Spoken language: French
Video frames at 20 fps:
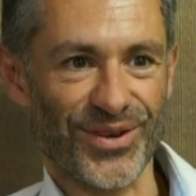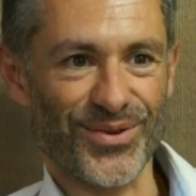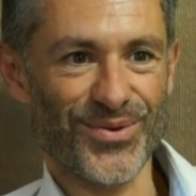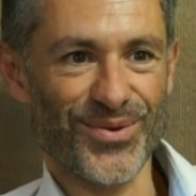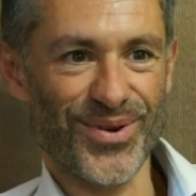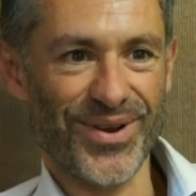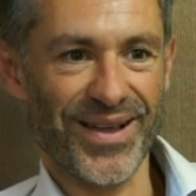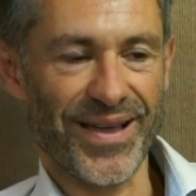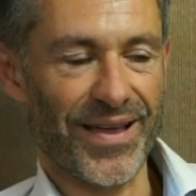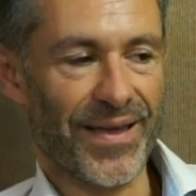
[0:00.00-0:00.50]
à
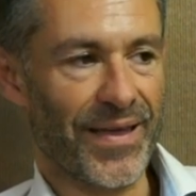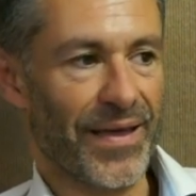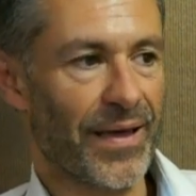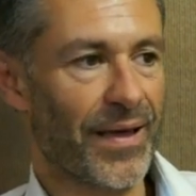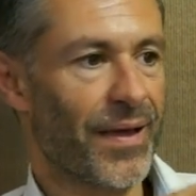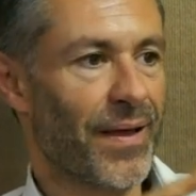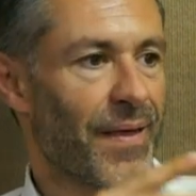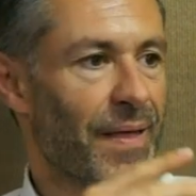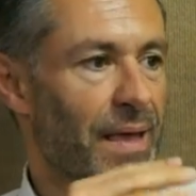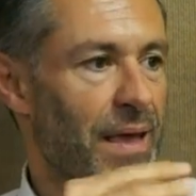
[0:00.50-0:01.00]
coup,
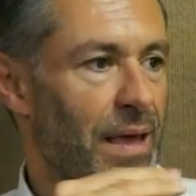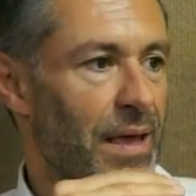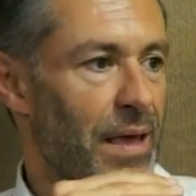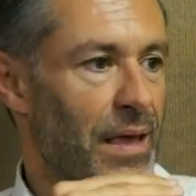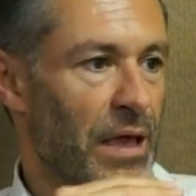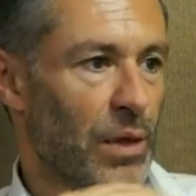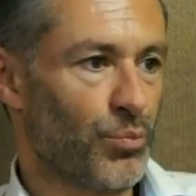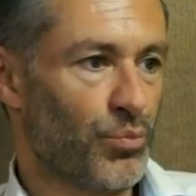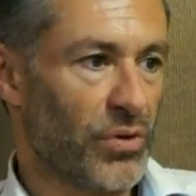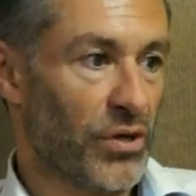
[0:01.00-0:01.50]
hein.
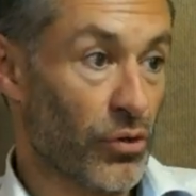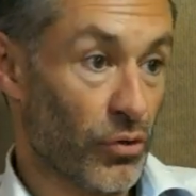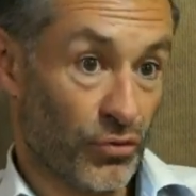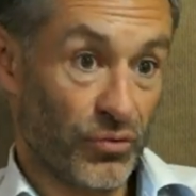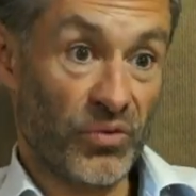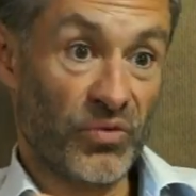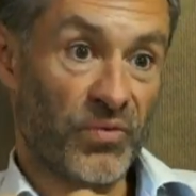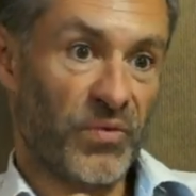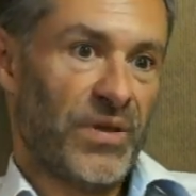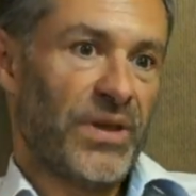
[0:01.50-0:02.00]
et puis quand
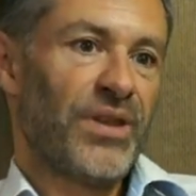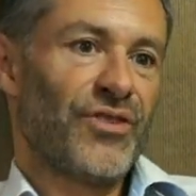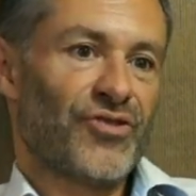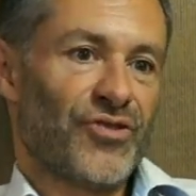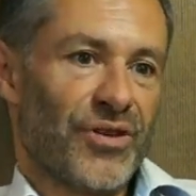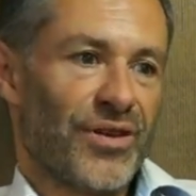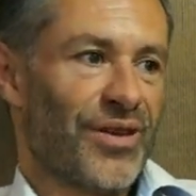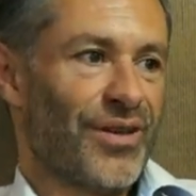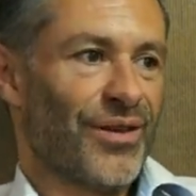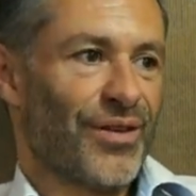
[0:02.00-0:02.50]
tu te figes,
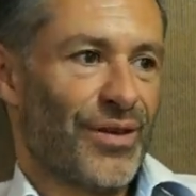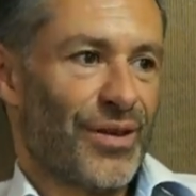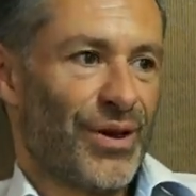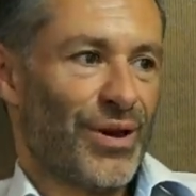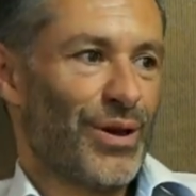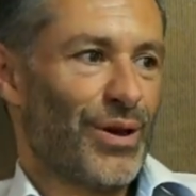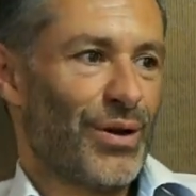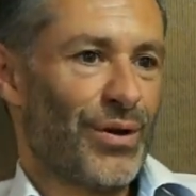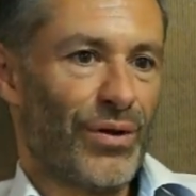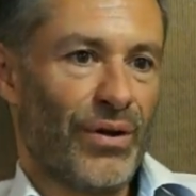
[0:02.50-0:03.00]

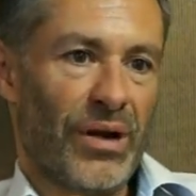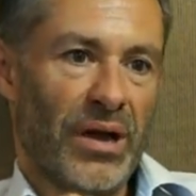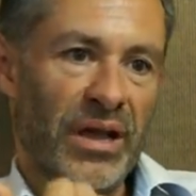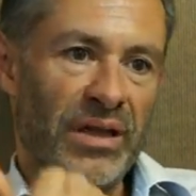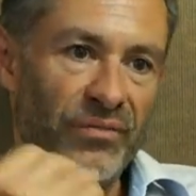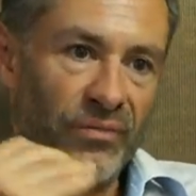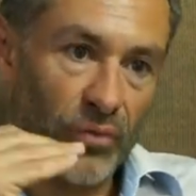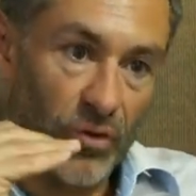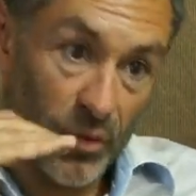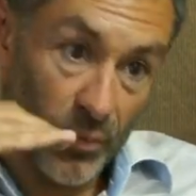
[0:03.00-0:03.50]
euh, là,
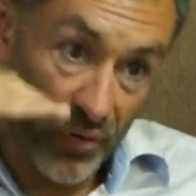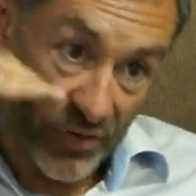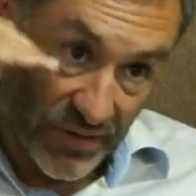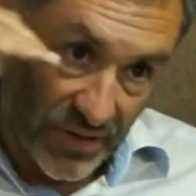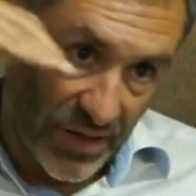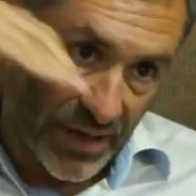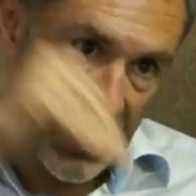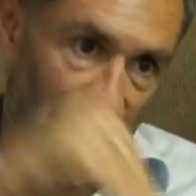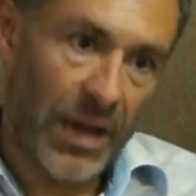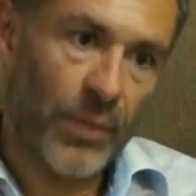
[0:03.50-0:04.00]
ils vont
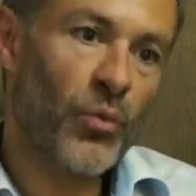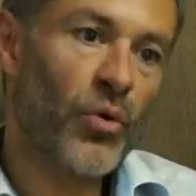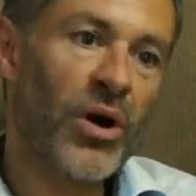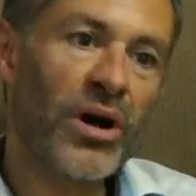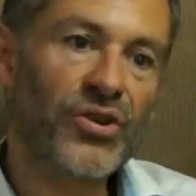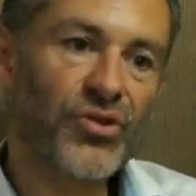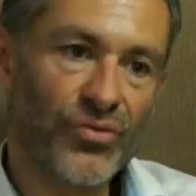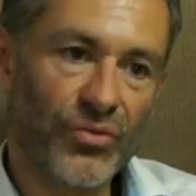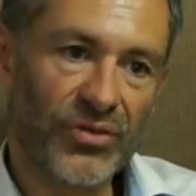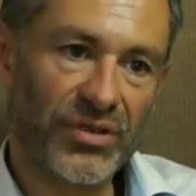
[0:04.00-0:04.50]
commencer carrément
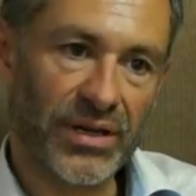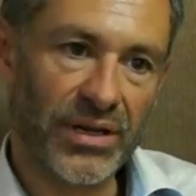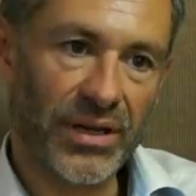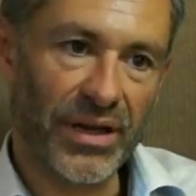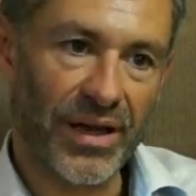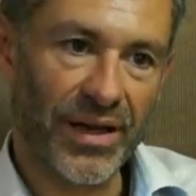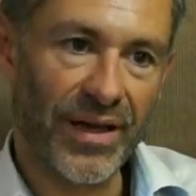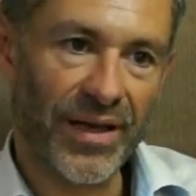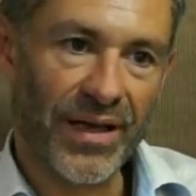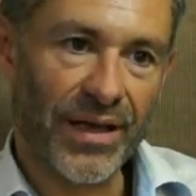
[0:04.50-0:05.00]
à chuter.
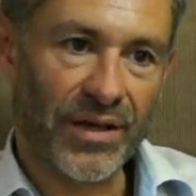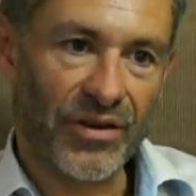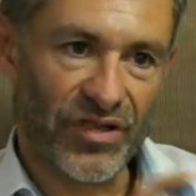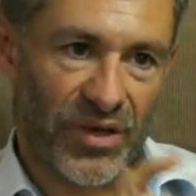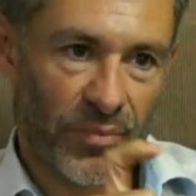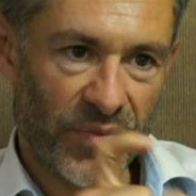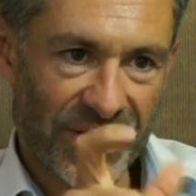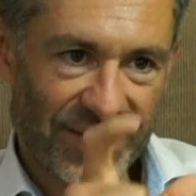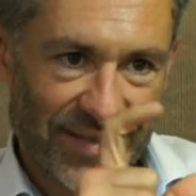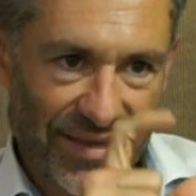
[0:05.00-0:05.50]
Hein.
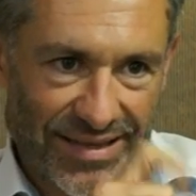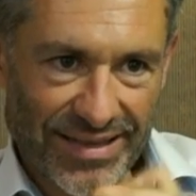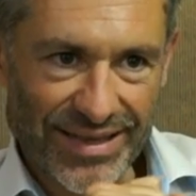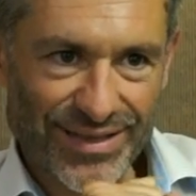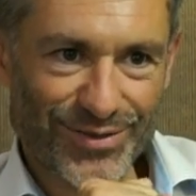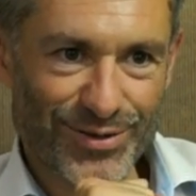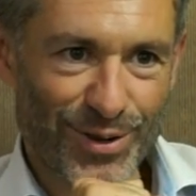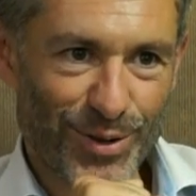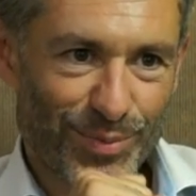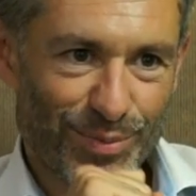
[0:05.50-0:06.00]
J'aime bien cet
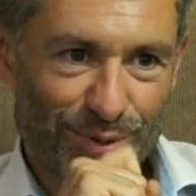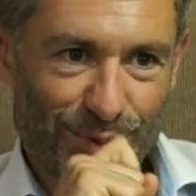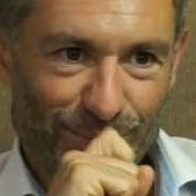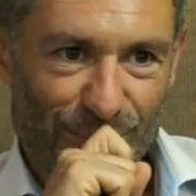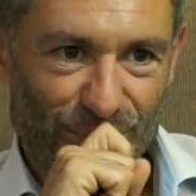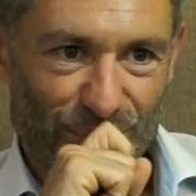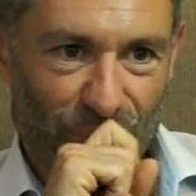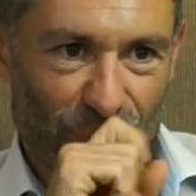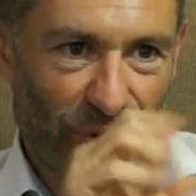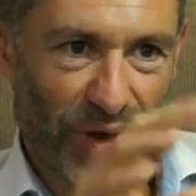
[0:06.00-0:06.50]
exemple
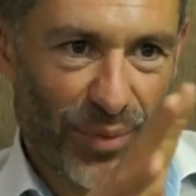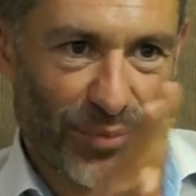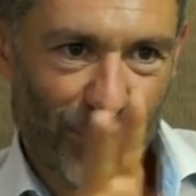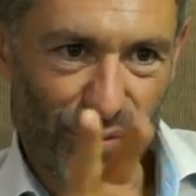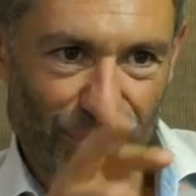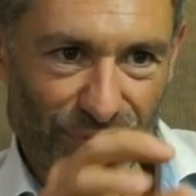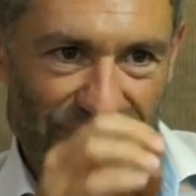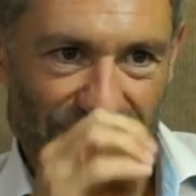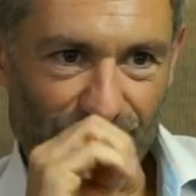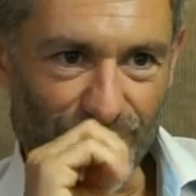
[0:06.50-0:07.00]
pour un
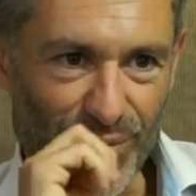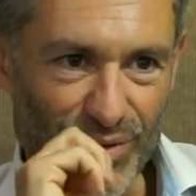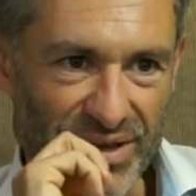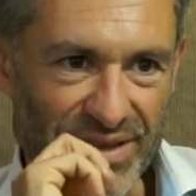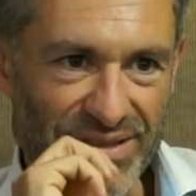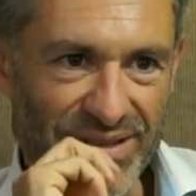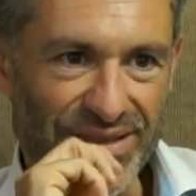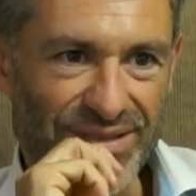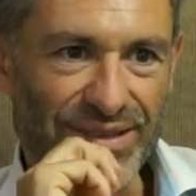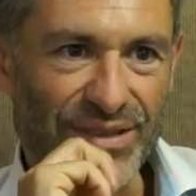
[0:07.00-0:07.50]
peu
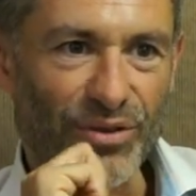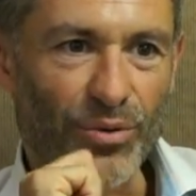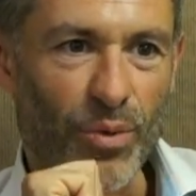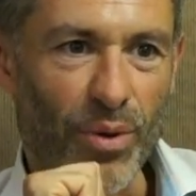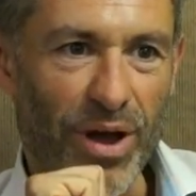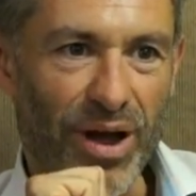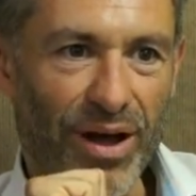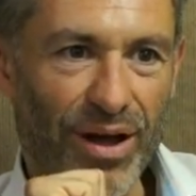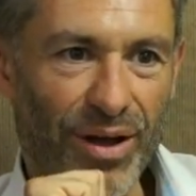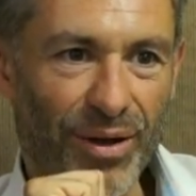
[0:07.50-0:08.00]
symboliser ces
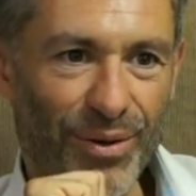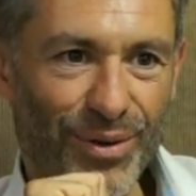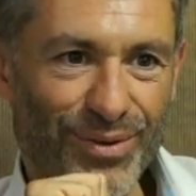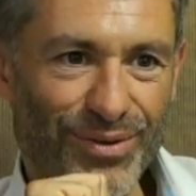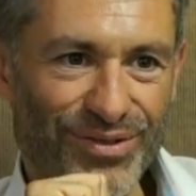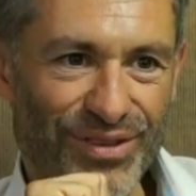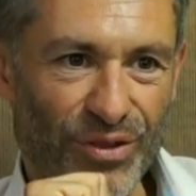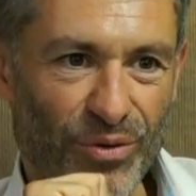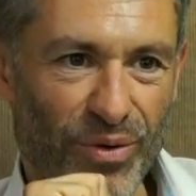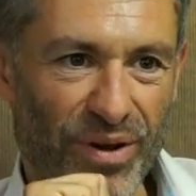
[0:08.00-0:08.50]
trois,
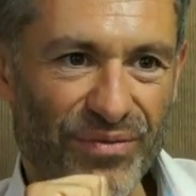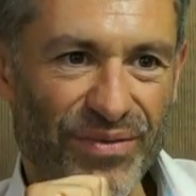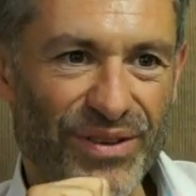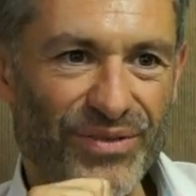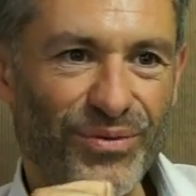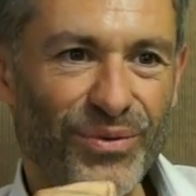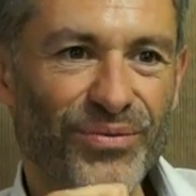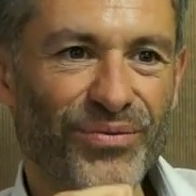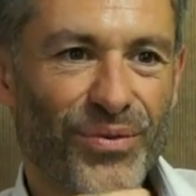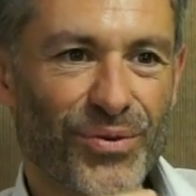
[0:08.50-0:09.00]
ces trois
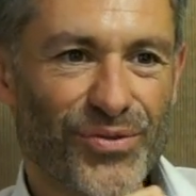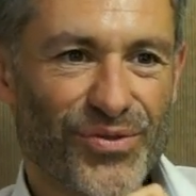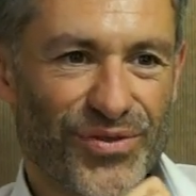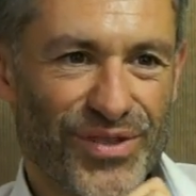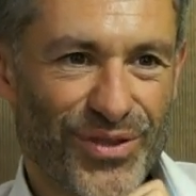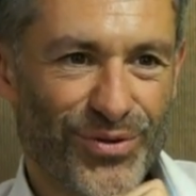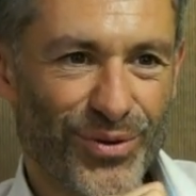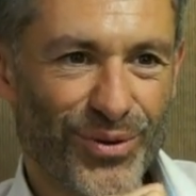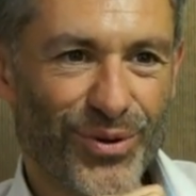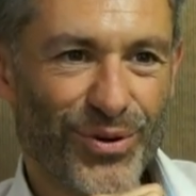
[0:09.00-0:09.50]
façons de
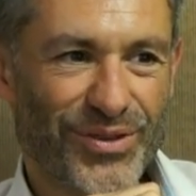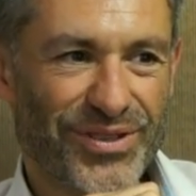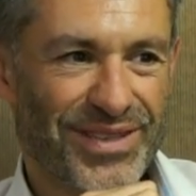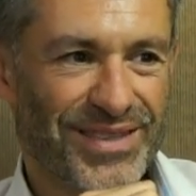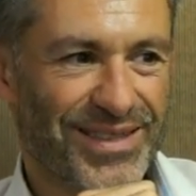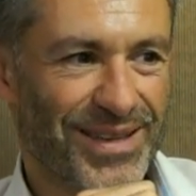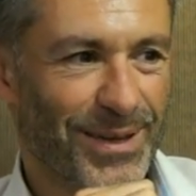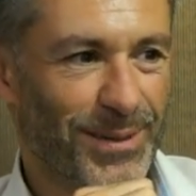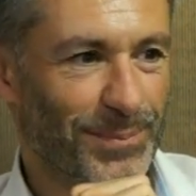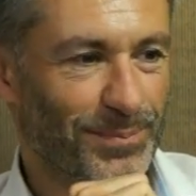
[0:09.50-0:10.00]
fonctionner dans le
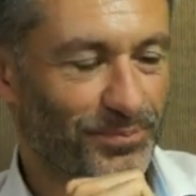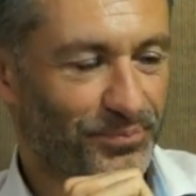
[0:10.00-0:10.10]
quotidien.